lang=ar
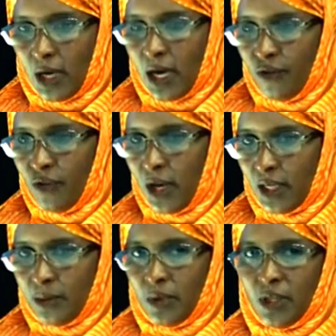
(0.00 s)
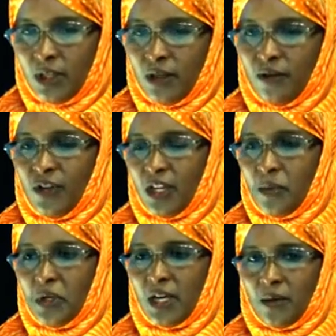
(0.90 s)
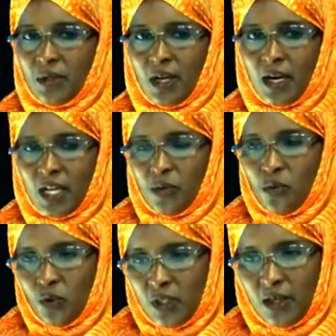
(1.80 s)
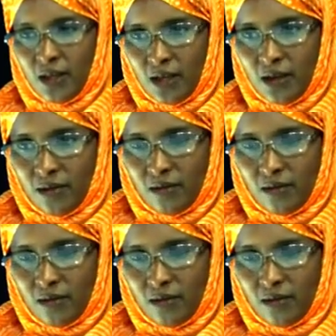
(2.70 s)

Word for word: حاليا في العاصمة التي فيها المياه متراكمة منذ سنتين